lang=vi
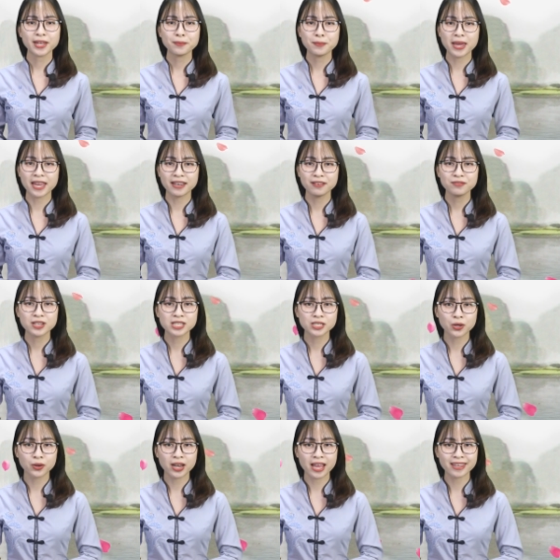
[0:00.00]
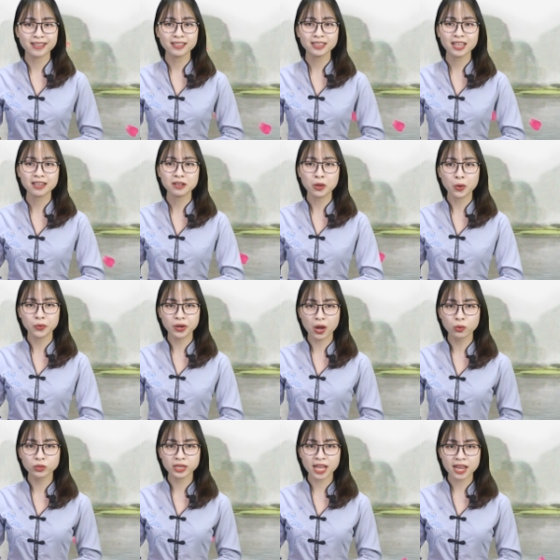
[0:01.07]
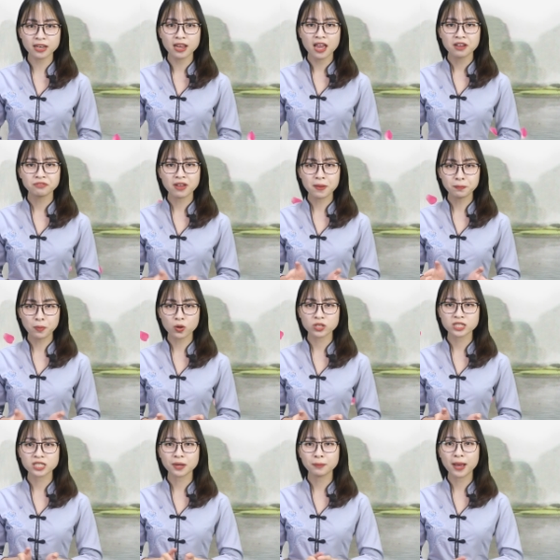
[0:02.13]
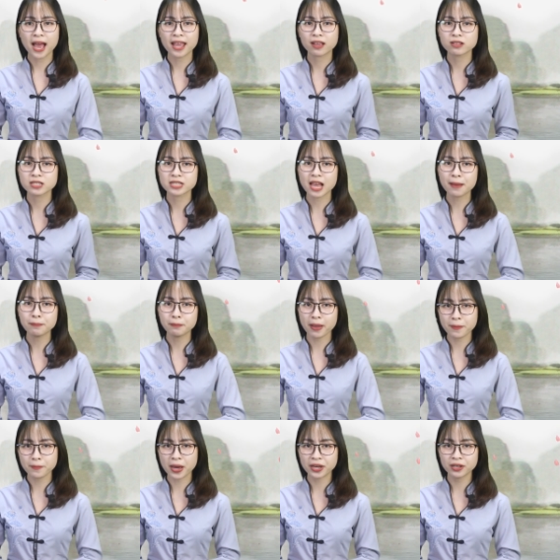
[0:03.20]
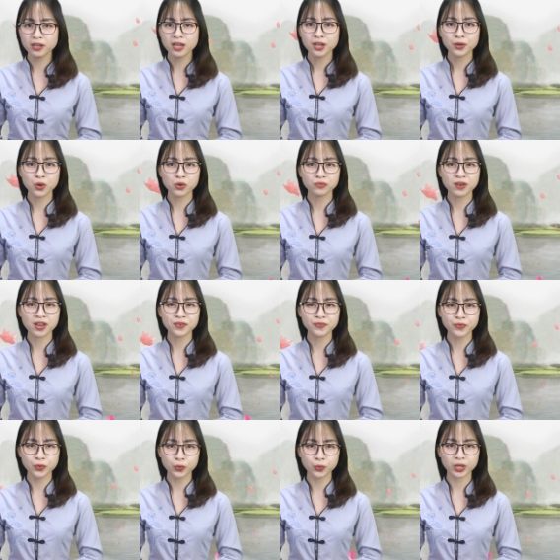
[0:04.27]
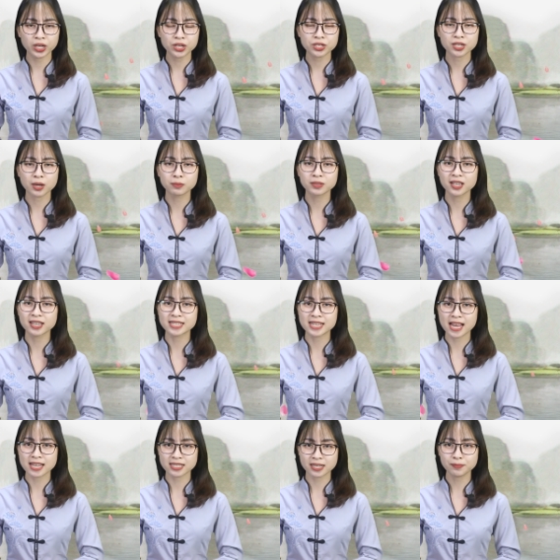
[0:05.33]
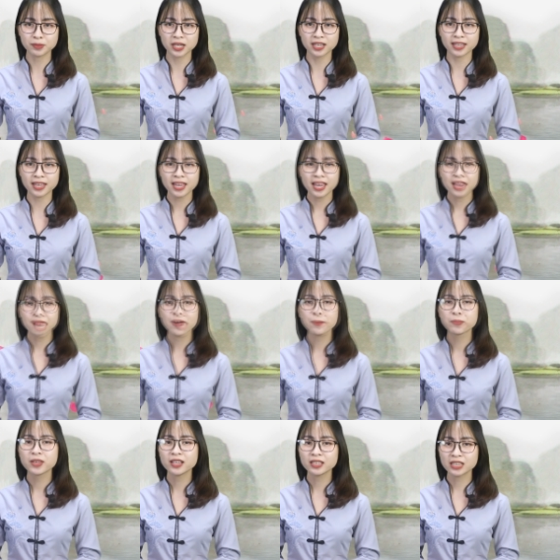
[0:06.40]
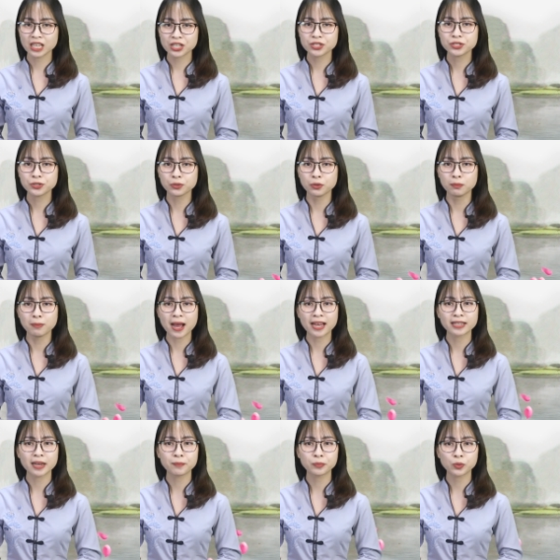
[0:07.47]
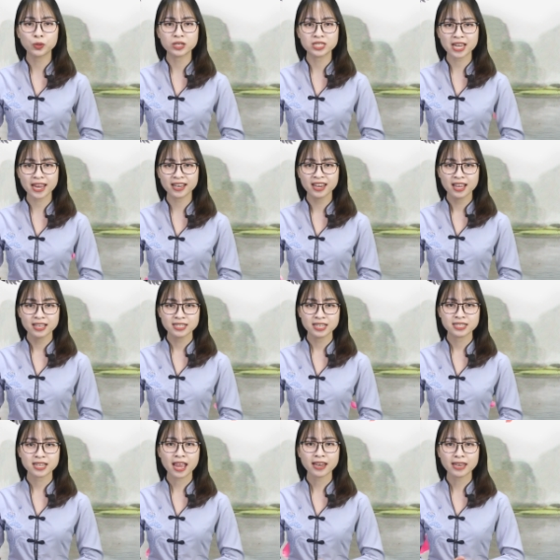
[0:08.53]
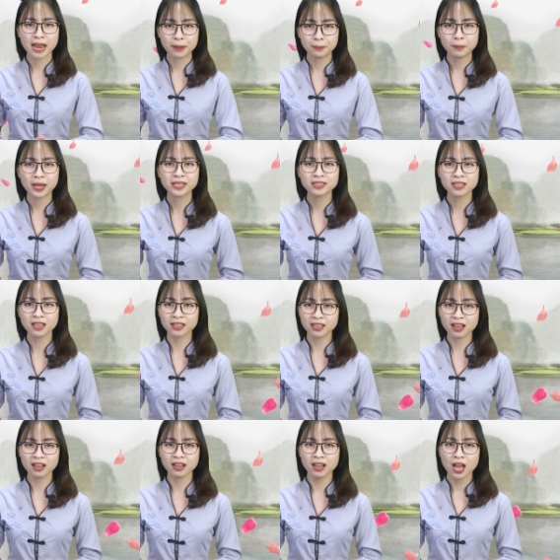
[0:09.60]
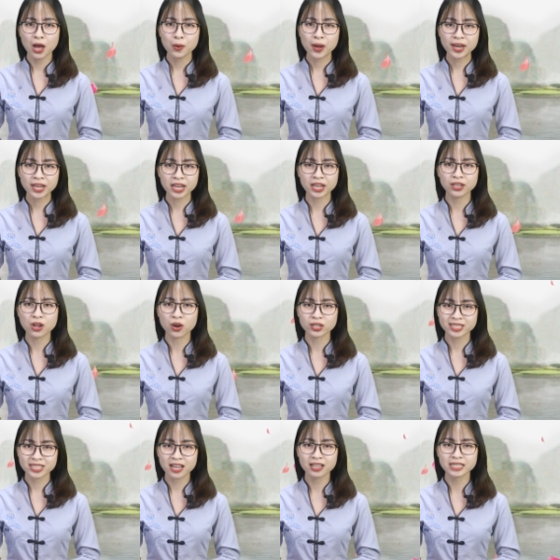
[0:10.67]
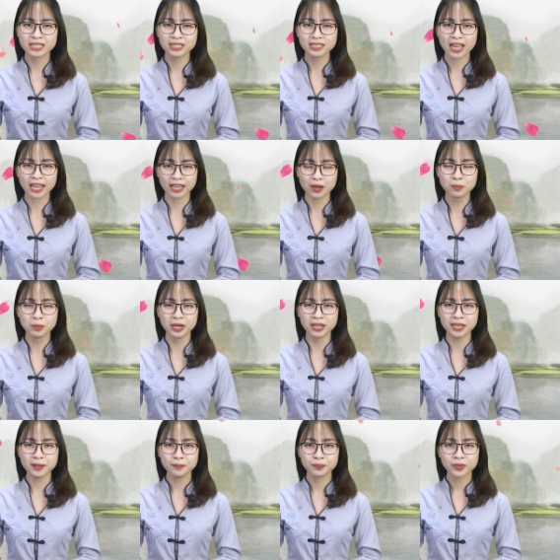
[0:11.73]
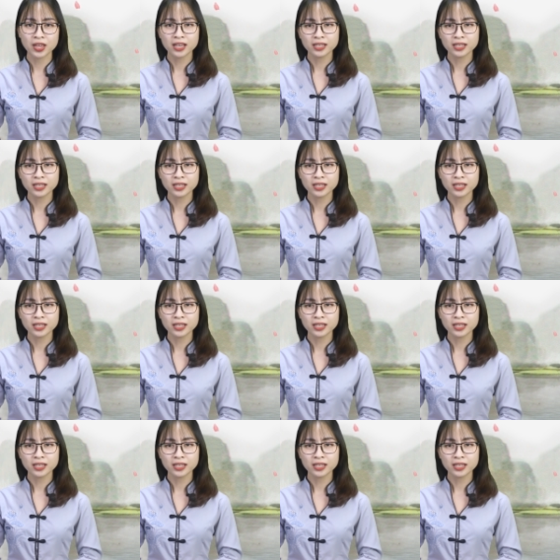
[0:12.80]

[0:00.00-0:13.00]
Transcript: vị thân mến, vừa rồi là những tiết lộ đầu tiên về một trong hai con giáp may mắn đổi vận phú quý trong thời gian sắp tới. Hy vọng những tín chủ mang năm tuổi trên thì sẽ nắm bắt thời cơ, hoan hỉ đón chờ những thành công mới.